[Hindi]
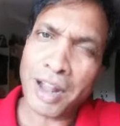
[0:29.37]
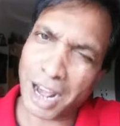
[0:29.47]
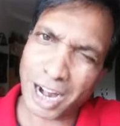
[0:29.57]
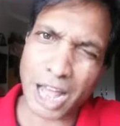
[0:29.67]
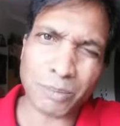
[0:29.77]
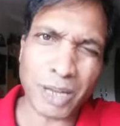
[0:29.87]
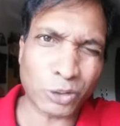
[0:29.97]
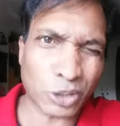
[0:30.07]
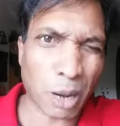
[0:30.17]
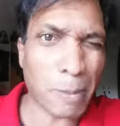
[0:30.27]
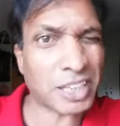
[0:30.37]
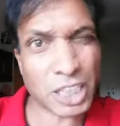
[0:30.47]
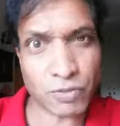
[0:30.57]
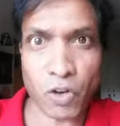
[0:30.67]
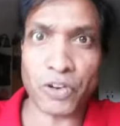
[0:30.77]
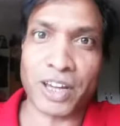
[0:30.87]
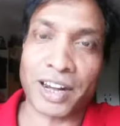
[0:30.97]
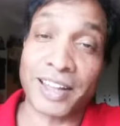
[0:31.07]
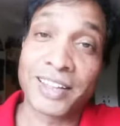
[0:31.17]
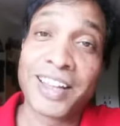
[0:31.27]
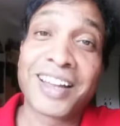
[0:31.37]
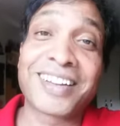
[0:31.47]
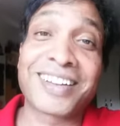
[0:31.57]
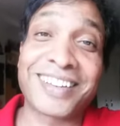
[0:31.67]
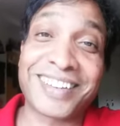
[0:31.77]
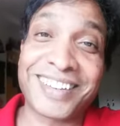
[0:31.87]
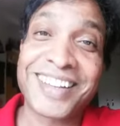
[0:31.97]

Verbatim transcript: हर आदमी एक दूसरे का मैसेज फॉरवर्ड कर रहा है